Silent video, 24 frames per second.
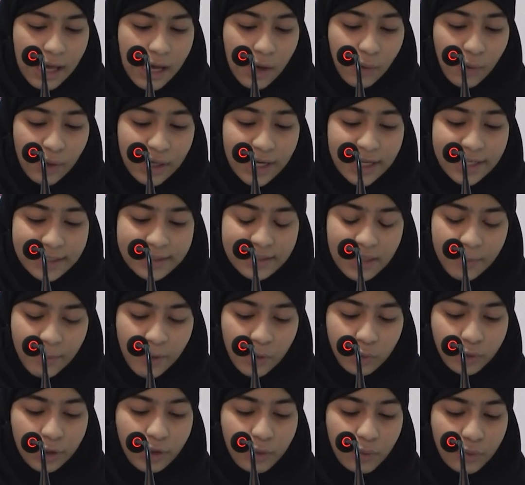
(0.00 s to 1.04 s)
أوليس
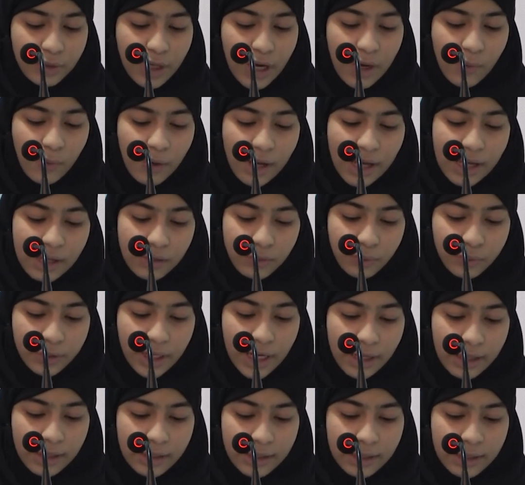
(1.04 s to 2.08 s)
موطننا
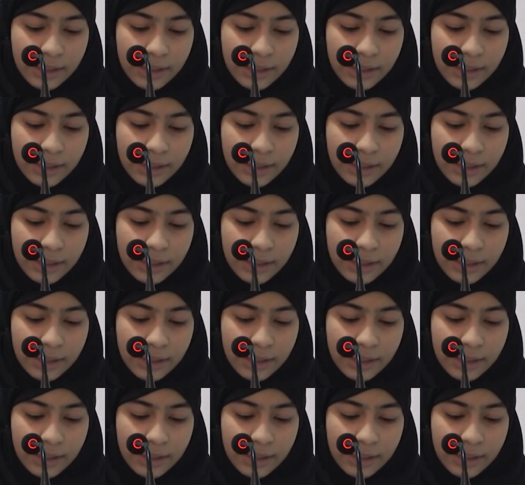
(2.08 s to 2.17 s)
وأهلنا؟